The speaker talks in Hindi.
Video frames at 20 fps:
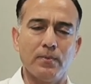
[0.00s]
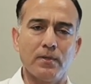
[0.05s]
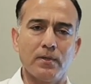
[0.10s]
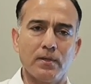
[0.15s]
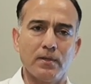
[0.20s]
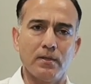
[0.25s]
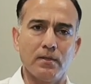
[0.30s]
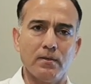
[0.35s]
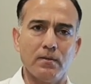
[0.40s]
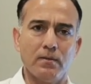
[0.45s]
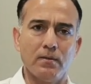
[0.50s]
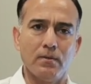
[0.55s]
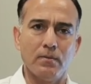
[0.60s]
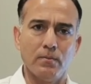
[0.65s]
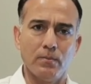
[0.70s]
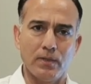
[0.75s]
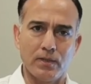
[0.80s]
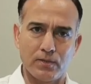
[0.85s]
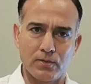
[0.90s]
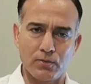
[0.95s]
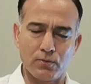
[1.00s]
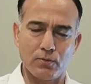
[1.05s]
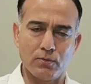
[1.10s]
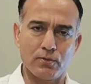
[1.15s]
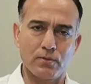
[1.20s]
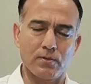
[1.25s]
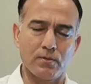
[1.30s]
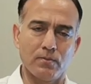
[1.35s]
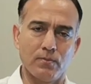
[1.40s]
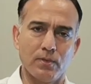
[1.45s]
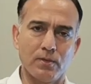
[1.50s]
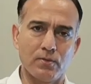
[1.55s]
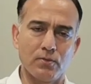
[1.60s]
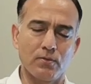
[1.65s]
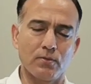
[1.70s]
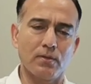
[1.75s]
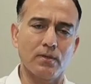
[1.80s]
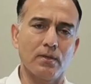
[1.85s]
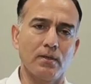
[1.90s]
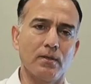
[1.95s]
पर हैं बेड सोर्स बन
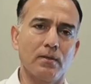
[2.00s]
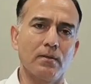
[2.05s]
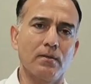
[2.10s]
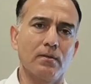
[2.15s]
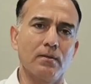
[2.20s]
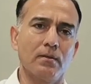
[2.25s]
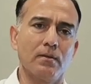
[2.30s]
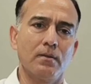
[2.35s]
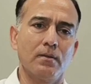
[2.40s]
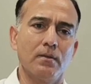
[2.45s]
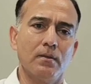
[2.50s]
चुके हैं